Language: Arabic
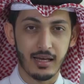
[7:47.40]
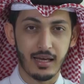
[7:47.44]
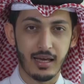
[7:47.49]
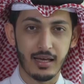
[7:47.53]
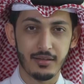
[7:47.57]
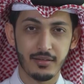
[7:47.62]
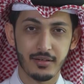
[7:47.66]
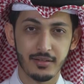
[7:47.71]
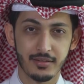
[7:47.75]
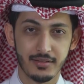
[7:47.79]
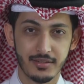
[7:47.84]

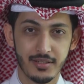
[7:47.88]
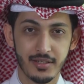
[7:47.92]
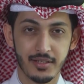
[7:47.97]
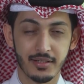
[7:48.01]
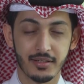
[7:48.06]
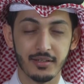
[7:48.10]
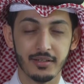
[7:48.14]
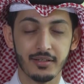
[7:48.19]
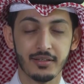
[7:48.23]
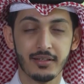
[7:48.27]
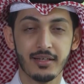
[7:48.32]
الخضر
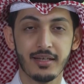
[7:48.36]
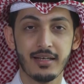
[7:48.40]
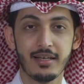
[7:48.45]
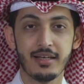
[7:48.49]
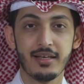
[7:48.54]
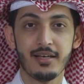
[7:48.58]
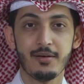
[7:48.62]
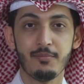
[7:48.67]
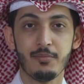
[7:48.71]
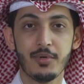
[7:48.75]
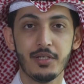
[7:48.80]
الداكن
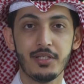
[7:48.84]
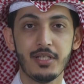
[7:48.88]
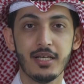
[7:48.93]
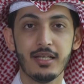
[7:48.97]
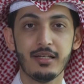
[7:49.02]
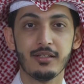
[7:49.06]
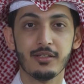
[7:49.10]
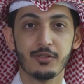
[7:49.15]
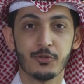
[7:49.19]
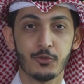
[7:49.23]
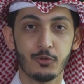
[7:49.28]

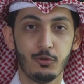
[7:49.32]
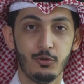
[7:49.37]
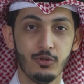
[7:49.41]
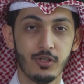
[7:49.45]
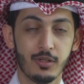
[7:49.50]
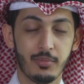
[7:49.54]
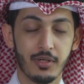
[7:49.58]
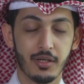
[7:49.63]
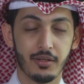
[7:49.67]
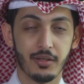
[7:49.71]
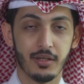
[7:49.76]
بدل
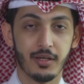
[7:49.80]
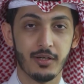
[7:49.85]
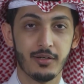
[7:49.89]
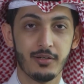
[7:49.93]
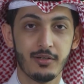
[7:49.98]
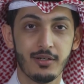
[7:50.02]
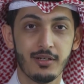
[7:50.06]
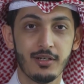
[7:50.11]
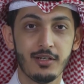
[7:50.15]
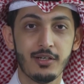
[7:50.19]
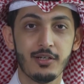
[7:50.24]
الصحون البيضاء
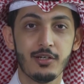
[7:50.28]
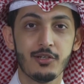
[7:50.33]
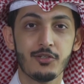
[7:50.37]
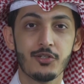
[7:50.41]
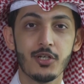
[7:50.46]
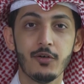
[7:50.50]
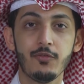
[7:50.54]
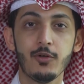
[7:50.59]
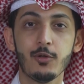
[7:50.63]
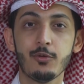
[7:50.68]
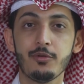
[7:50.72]

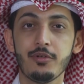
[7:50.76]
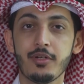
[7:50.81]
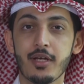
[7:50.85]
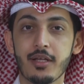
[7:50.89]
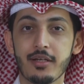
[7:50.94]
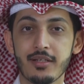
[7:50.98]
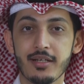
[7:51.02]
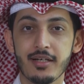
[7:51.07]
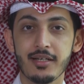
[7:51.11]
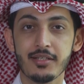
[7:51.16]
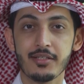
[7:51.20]
شافوا ان
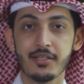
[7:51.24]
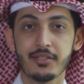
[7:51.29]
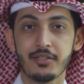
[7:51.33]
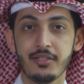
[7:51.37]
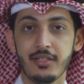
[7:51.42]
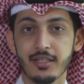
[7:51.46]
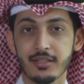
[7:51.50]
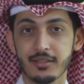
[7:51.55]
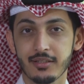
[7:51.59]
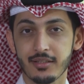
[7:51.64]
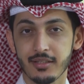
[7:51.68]
الناس
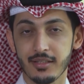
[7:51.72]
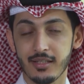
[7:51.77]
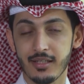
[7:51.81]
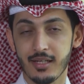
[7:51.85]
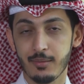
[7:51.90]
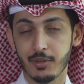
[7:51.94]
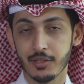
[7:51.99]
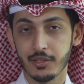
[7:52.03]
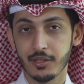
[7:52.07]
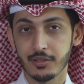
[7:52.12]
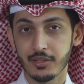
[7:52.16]
تحط
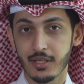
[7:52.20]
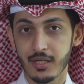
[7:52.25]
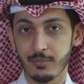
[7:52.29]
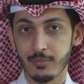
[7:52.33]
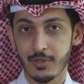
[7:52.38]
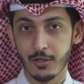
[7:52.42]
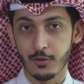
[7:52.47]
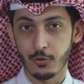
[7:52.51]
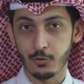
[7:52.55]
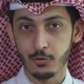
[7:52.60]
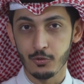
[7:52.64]
البطاطا
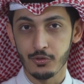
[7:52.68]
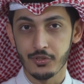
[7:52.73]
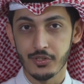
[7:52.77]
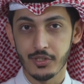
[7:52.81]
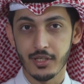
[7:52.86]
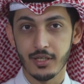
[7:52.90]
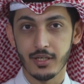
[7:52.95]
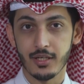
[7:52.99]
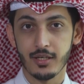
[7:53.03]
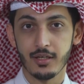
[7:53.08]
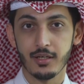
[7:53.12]

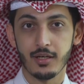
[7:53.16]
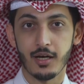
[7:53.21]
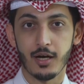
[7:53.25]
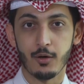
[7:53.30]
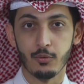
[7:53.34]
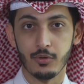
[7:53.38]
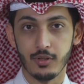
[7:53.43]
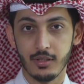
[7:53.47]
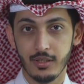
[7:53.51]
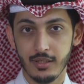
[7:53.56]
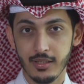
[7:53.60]
المهروسه
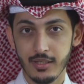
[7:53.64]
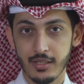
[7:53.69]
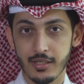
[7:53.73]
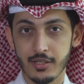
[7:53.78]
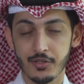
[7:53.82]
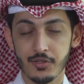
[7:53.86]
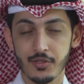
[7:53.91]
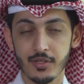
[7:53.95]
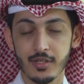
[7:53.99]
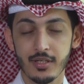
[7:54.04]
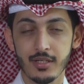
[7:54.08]
او
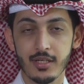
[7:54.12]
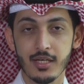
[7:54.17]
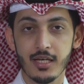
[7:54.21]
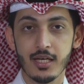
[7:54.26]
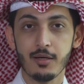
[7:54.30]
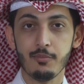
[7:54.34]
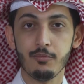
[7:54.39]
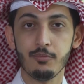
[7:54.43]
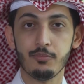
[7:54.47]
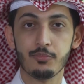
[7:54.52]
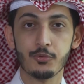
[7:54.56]
العيش
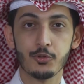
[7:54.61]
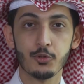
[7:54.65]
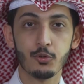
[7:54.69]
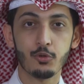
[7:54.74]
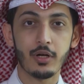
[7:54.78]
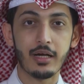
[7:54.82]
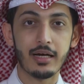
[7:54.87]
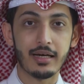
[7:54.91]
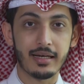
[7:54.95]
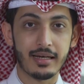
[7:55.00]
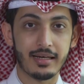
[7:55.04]

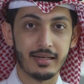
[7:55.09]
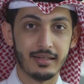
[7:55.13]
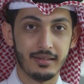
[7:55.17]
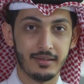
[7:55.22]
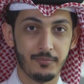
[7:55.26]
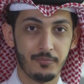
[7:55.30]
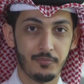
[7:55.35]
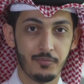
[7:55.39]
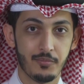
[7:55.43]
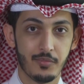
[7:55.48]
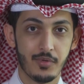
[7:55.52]
بصوره اقل
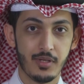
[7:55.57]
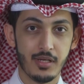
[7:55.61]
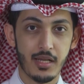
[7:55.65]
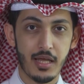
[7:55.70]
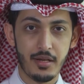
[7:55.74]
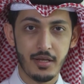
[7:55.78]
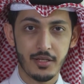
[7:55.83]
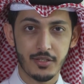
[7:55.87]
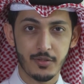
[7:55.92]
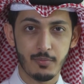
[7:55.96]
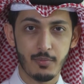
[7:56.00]

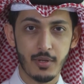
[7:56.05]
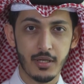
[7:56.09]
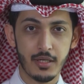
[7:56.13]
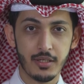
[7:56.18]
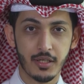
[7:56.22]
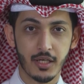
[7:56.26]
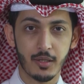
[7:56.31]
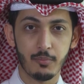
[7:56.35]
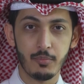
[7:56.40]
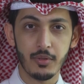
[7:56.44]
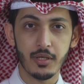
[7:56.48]
لانها
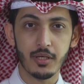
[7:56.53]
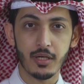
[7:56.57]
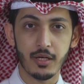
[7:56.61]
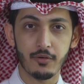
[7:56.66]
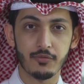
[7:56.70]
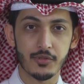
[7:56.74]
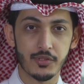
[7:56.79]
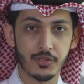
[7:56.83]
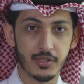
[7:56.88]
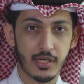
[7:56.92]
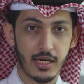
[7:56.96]
تبين كبيره
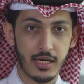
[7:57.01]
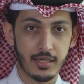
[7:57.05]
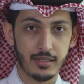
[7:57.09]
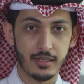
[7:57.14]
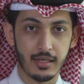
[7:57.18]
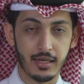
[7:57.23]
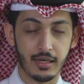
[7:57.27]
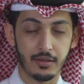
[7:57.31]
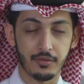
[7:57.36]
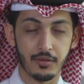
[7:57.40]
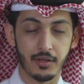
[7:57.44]
في الصحن
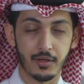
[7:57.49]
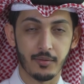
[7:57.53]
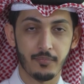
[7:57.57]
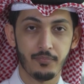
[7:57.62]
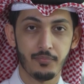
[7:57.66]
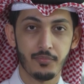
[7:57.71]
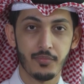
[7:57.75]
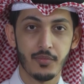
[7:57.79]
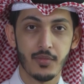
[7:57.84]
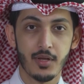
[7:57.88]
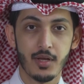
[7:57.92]
الاخضر
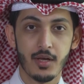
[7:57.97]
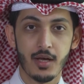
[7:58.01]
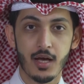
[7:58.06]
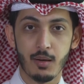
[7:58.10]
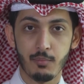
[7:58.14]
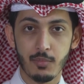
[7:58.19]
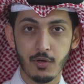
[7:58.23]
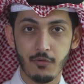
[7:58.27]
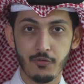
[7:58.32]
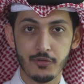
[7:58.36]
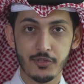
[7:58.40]

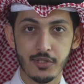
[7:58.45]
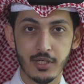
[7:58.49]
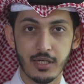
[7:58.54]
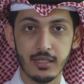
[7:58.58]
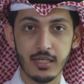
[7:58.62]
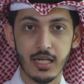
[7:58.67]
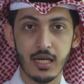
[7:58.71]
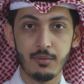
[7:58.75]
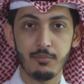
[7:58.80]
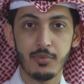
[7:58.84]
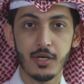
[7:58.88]
اما في
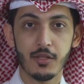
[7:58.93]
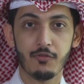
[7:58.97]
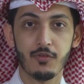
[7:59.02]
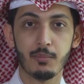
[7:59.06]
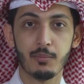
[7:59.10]
الصحن الابيض